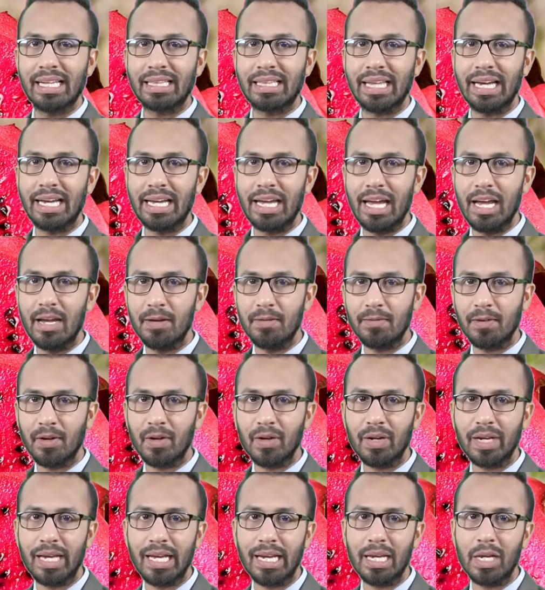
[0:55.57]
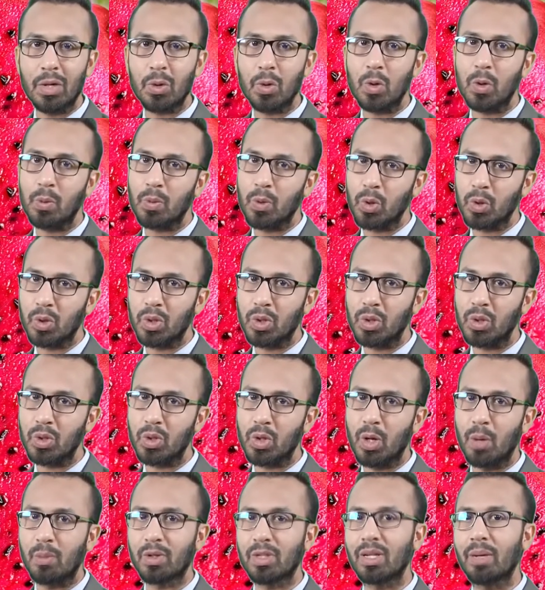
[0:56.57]
তাই এই ফল খেলে রোগ প্রতিরোধ
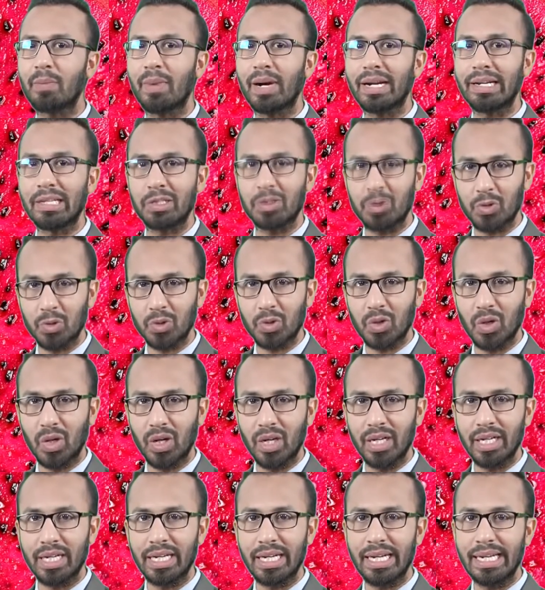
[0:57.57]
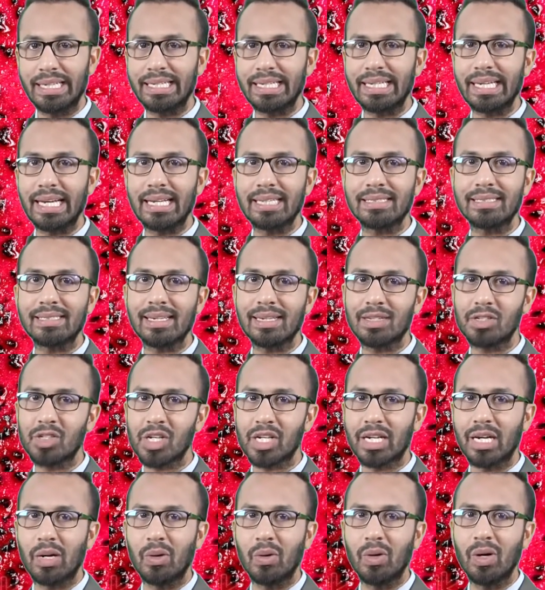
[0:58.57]
ক্ষমতা বাড়ে দ্রুত এটি ক্যান্সার
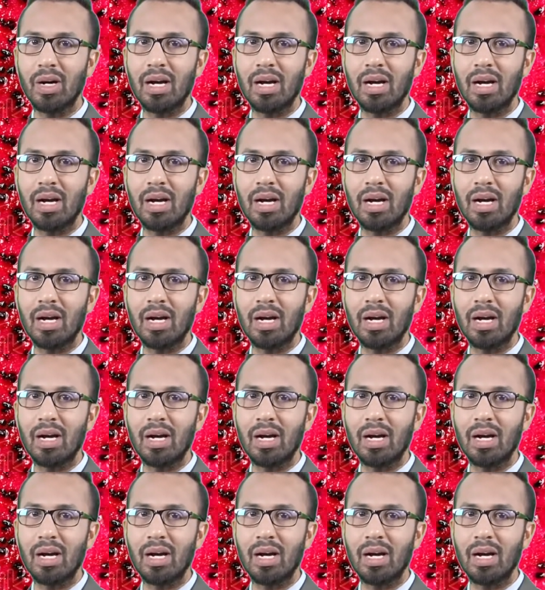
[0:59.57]
ছাড়াও